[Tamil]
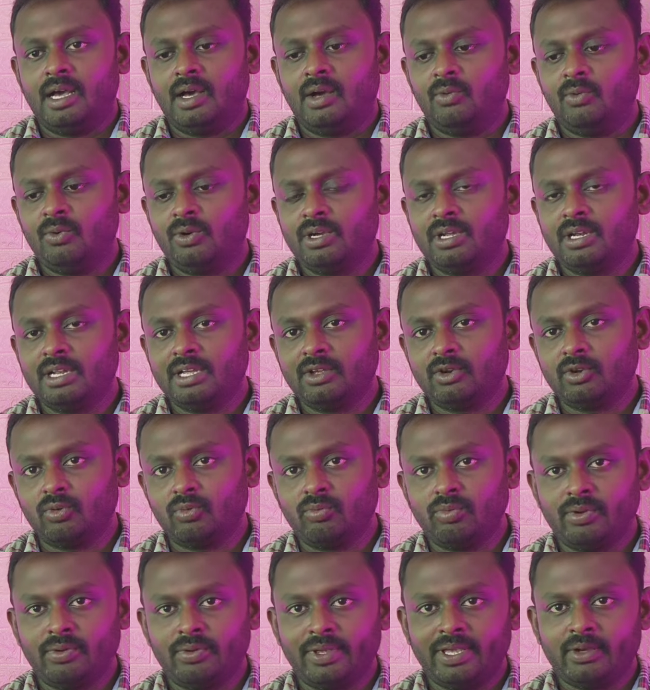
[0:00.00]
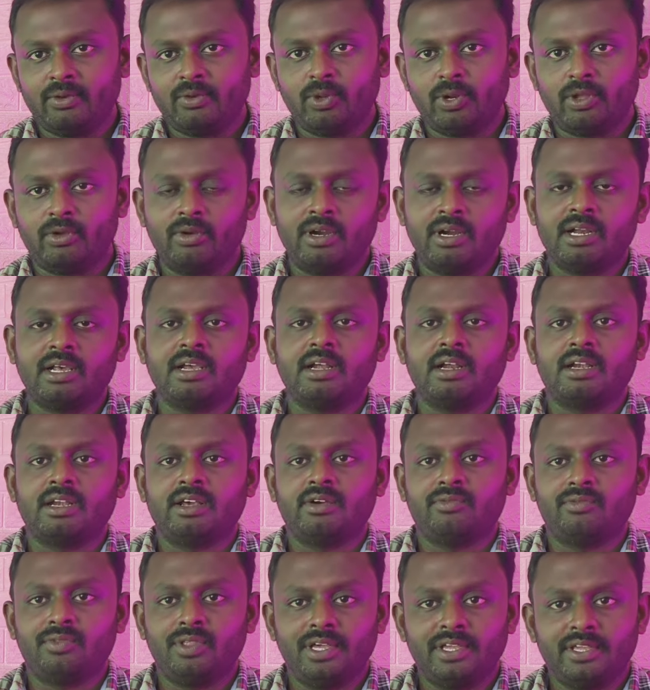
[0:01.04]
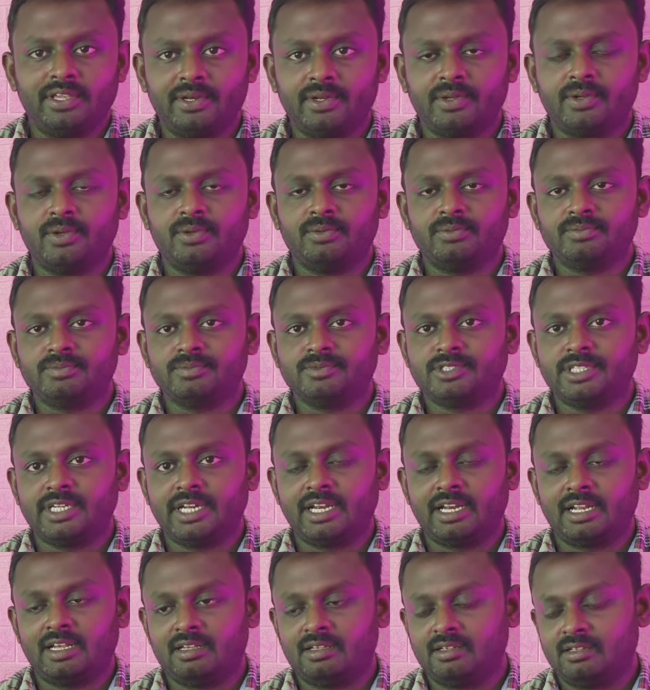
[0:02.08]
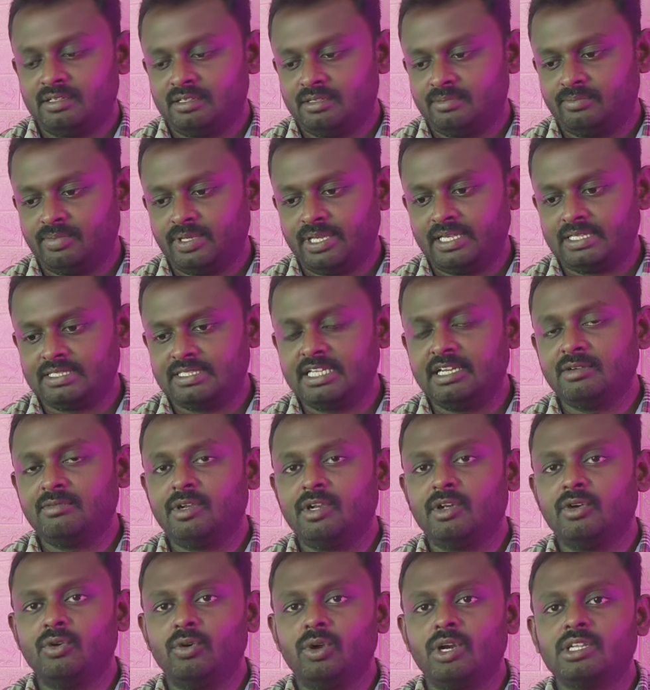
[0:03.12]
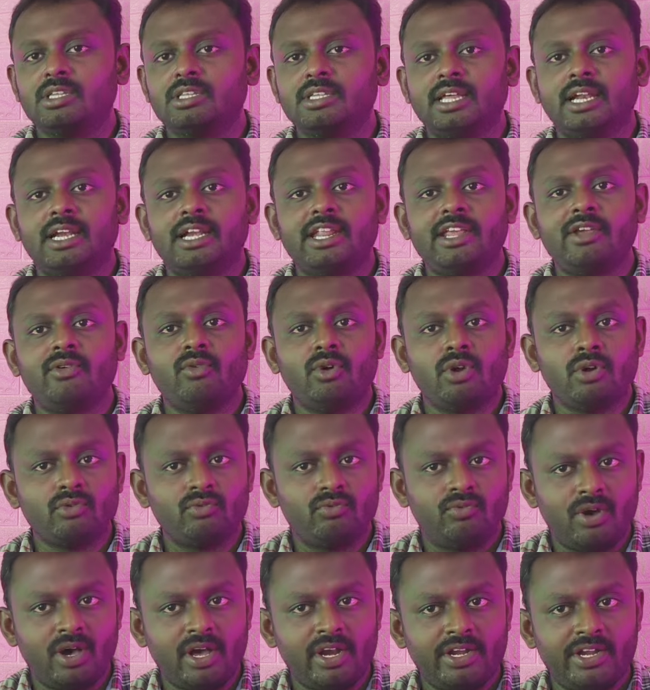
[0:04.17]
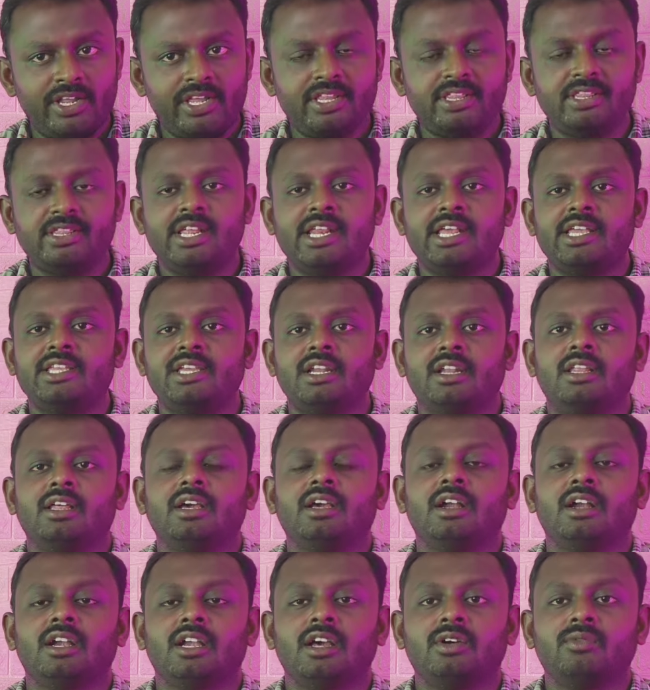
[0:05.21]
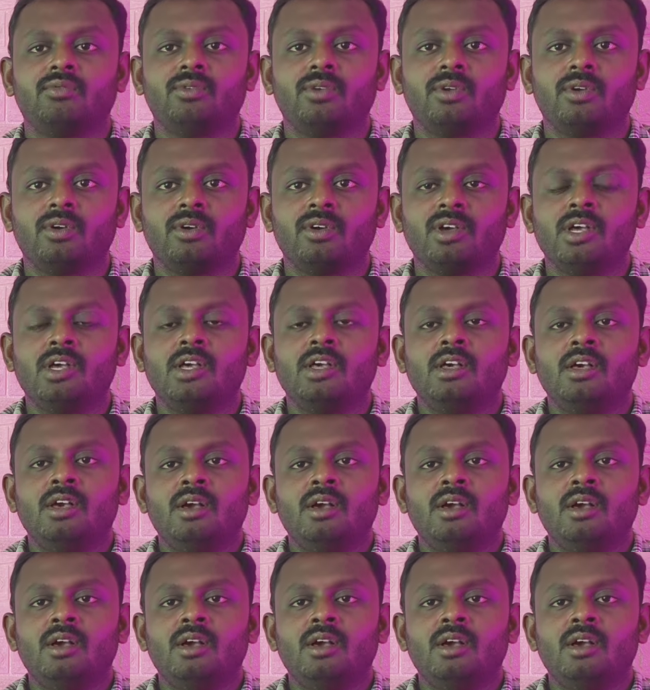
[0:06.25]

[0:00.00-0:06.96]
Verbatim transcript: அவங்களுக்கு ரொம்பவே குறைவான கட் ஆஃப் தான் இருக்கும் சரிங்களா இப்போ எக்ஸாம்பிளுக்கு ஒன் தேர்ட்டி ஒன் ஃபார்ட்டி இந்த ரேஞ்சில் தான் கட் ஆஃப் இருக்கும்